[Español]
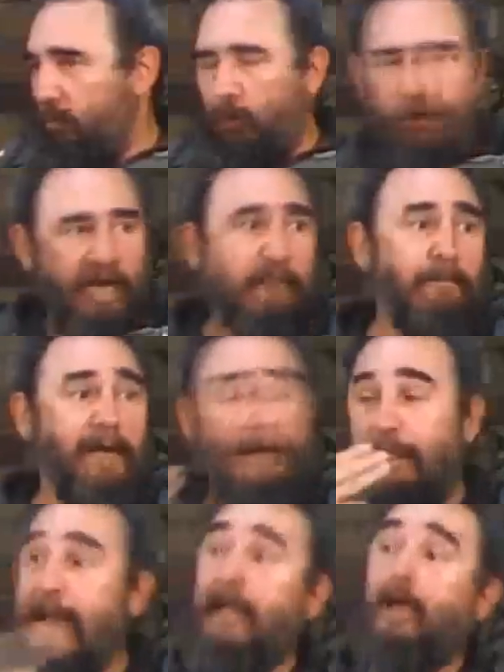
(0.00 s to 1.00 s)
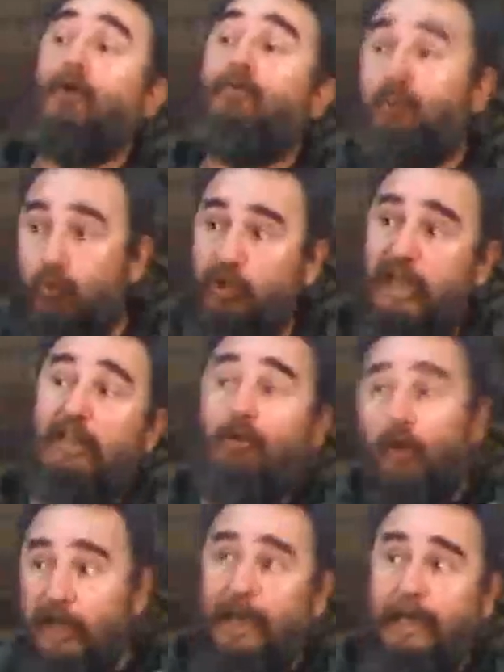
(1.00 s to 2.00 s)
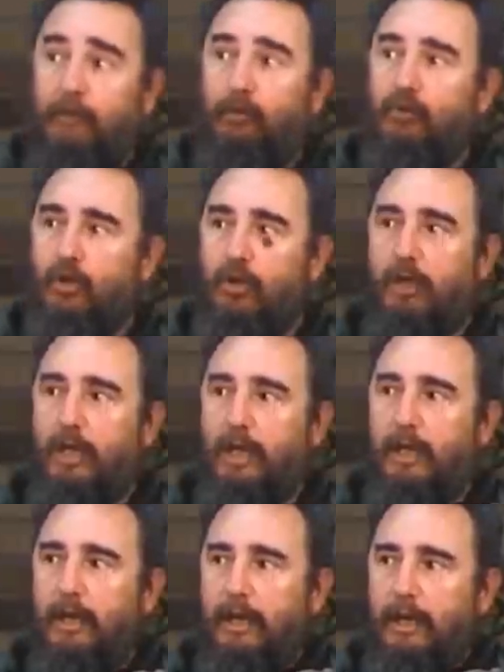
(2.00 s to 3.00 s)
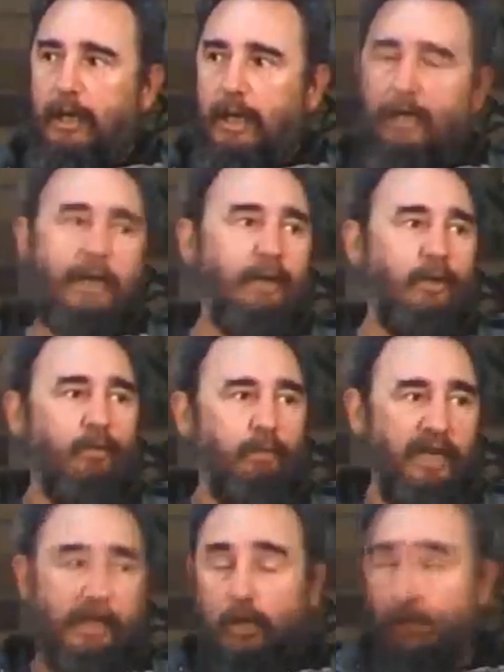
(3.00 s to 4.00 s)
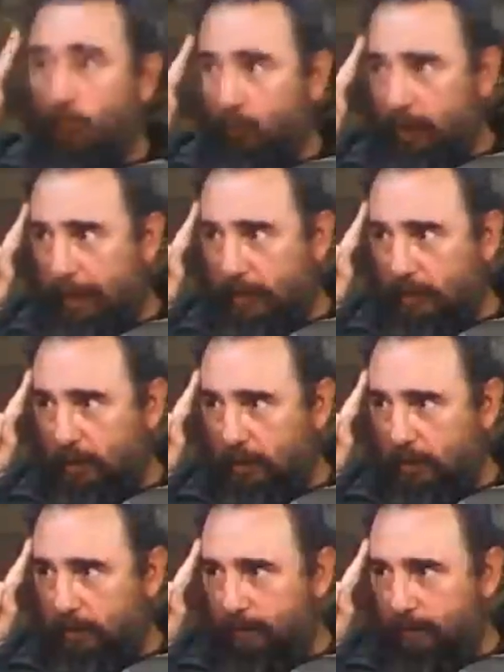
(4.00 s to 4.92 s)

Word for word: porque es verdad que los fundadores de revoluciones adquieren un prestigio muy grande